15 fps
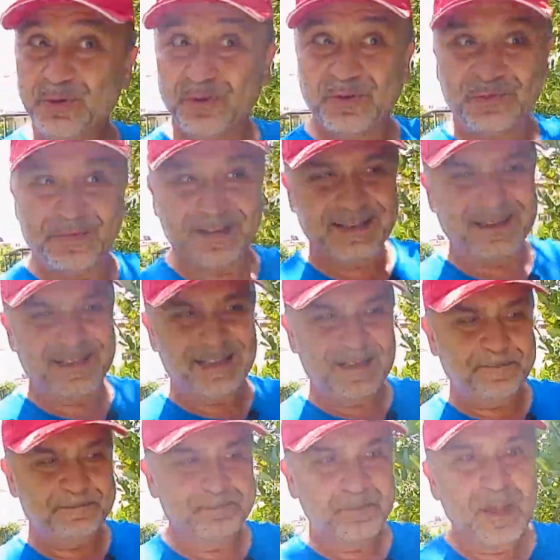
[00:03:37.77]
Çok fazla
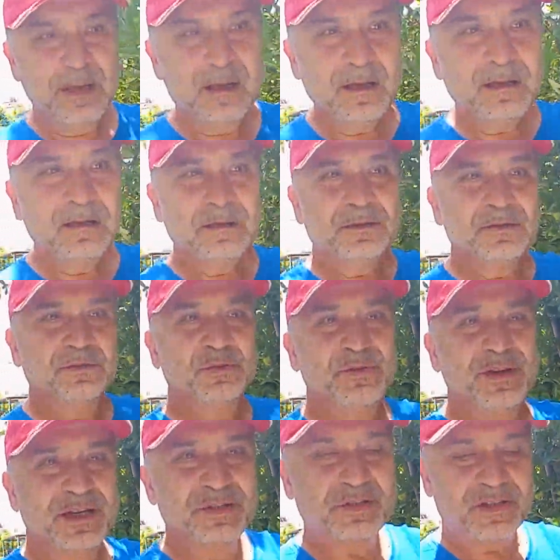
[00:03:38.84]

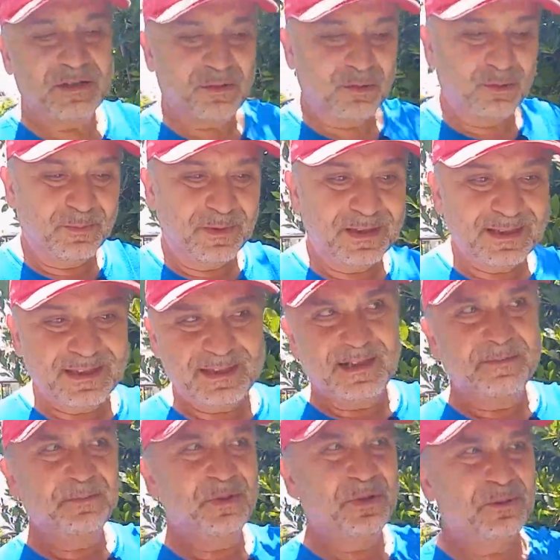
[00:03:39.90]
güneşte olmak
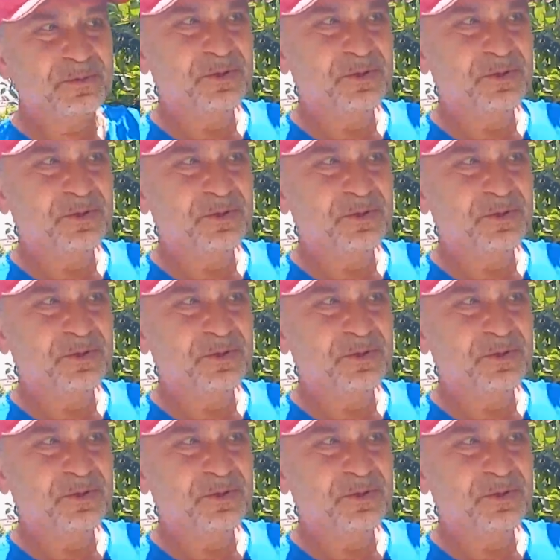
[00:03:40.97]
istemiyorum.